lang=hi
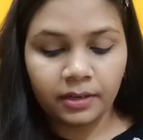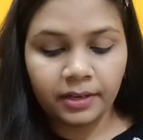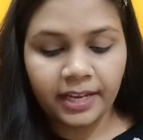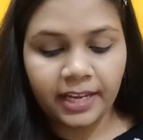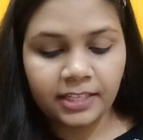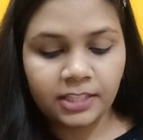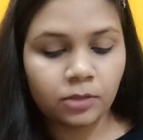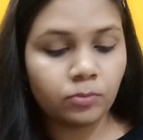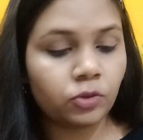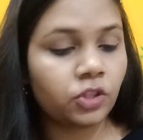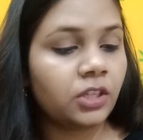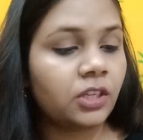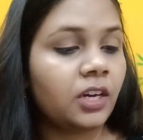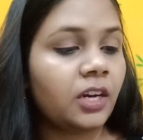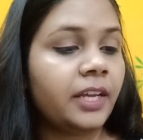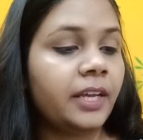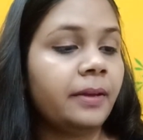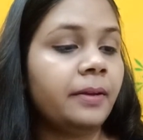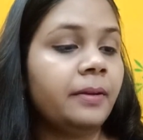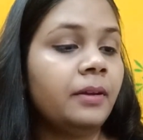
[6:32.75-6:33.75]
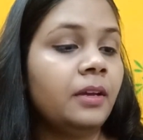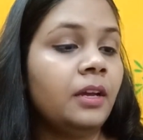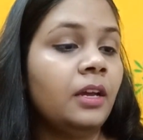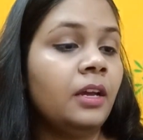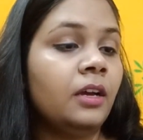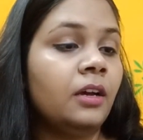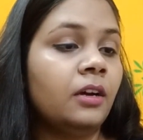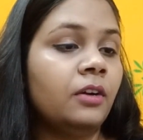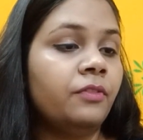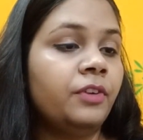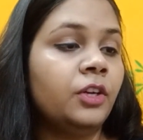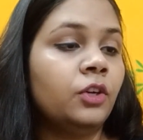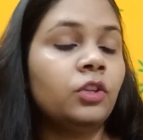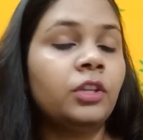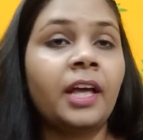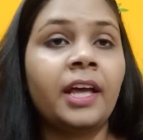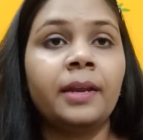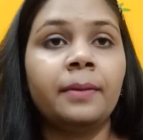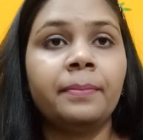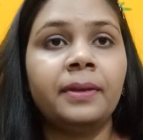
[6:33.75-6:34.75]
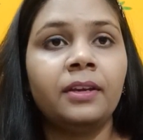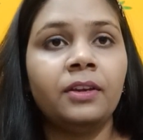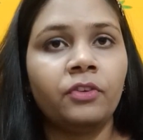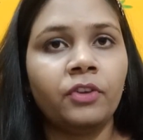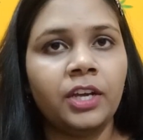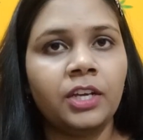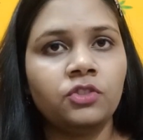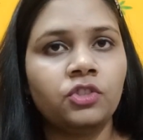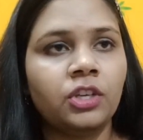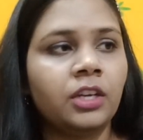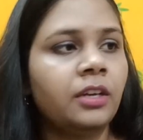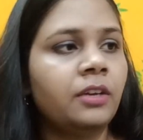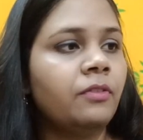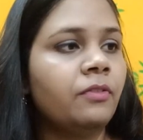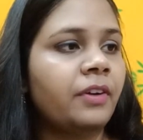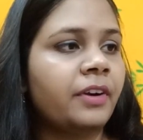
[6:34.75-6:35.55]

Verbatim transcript: नेक्स्ट uh, मुझे इनका ये विनो थेरेपी रेंज के